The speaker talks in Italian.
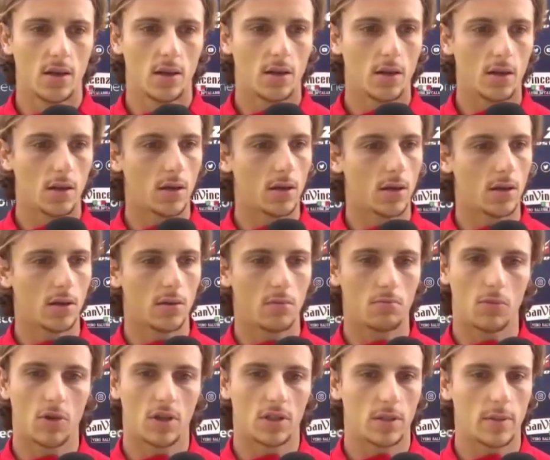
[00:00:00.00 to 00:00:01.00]
E
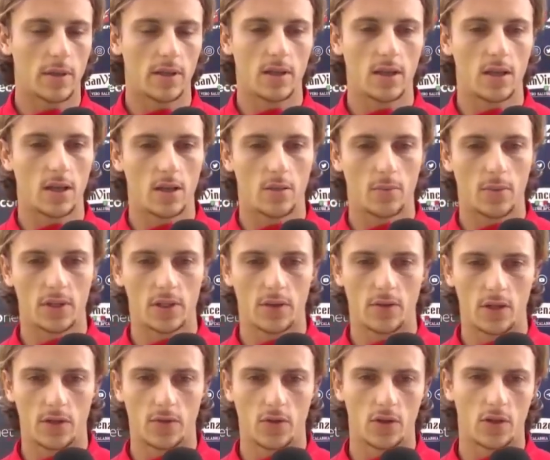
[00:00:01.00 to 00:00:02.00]
onestamente non pensavo
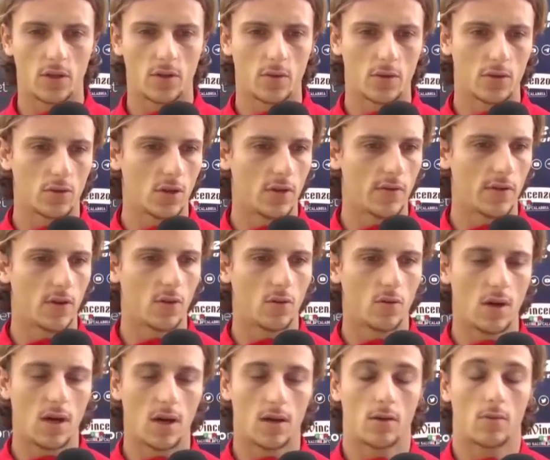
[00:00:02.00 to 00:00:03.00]
che ci fosse questo livello
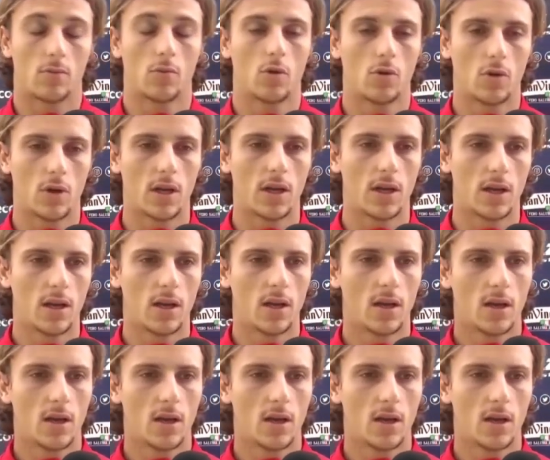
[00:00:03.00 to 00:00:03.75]
qua, che comunque